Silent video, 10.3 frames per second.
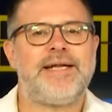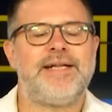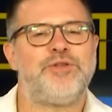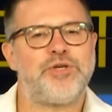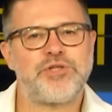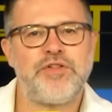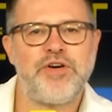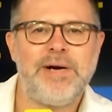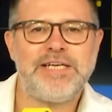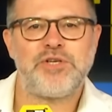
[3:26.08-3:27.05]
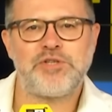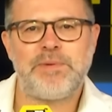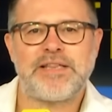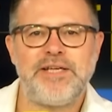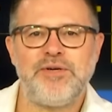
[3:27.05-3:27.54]
tiene dos idiomas, dos
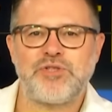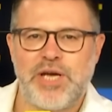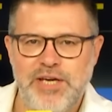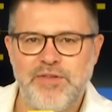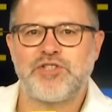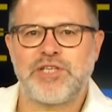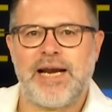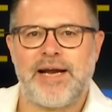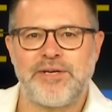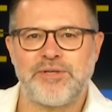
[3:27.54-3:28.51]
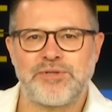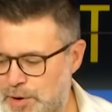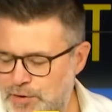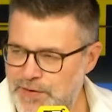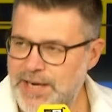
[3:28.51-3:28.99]
partidos y dos salarios.
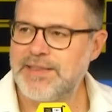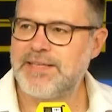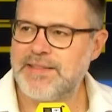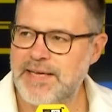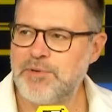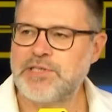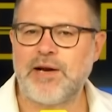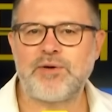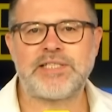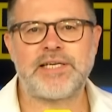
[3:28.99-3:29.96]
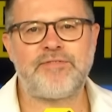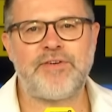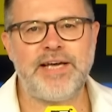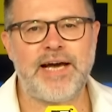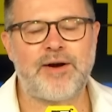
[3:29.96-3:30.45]
Por fin entendemos a lo que se
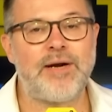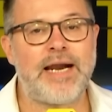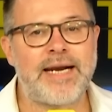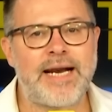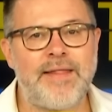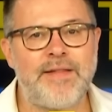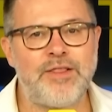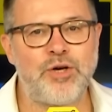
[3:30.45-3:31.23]
refería con la regla del